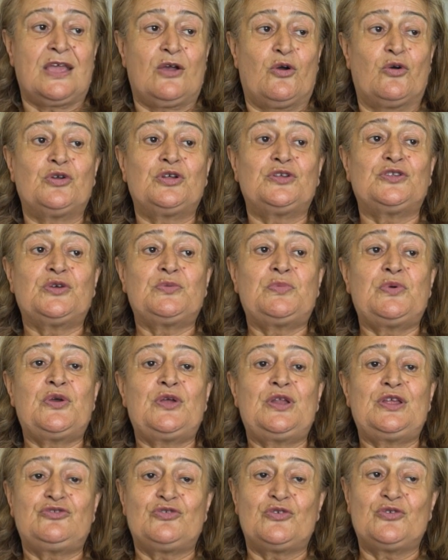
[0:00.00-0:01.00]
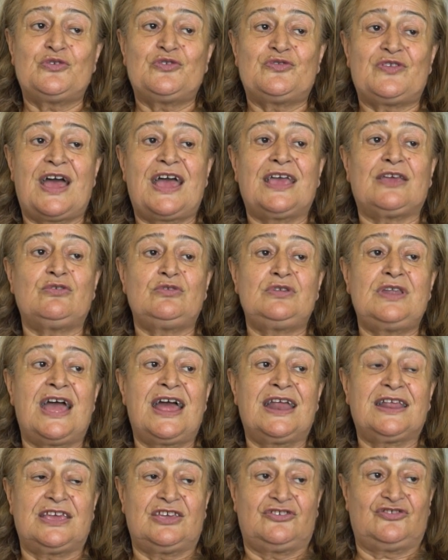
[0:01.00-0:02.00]
Orada böyle çok güzel
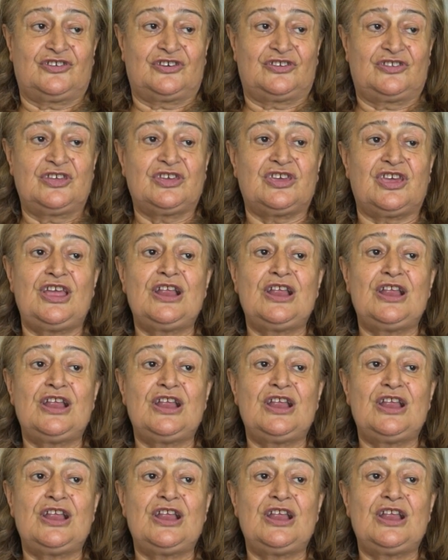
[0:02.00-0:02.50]
günler geçirdik.